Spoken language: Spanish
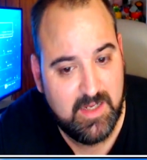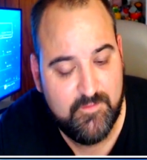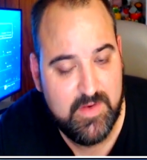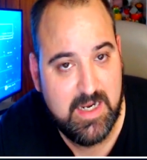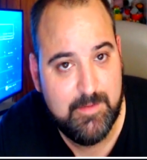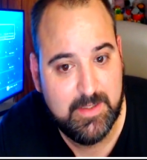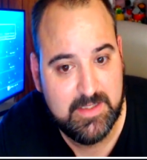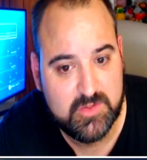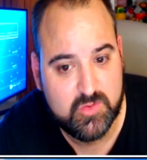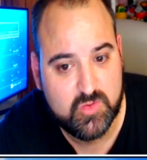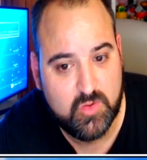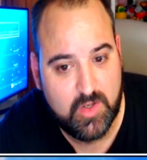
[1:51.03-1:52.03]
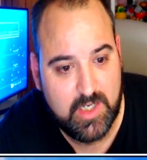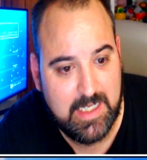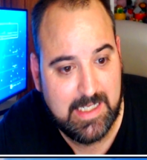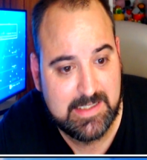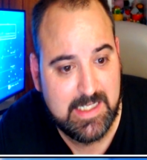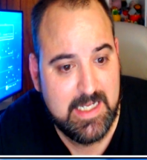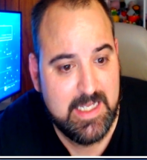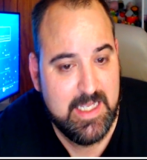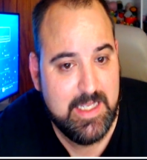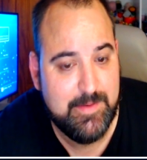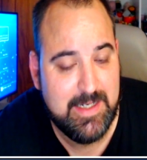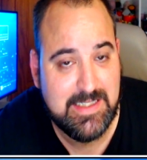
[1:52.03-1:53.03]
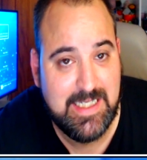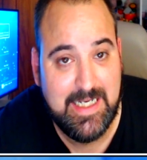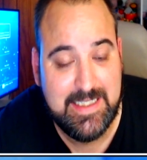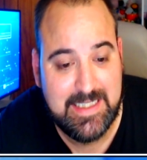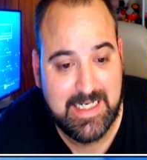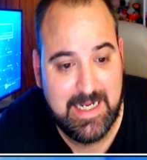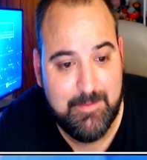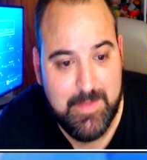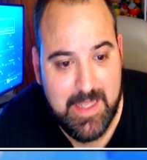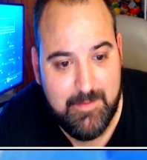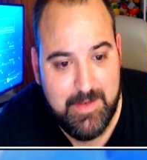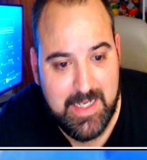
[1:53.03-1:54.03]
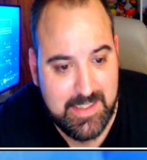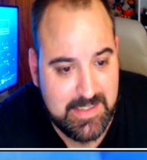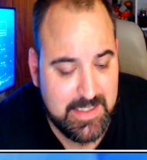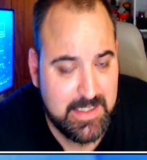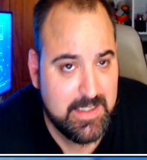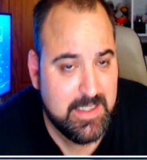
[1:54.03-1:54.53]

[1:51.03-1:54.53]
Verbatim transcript: Finalmente sus correas iban a ser intercambiables.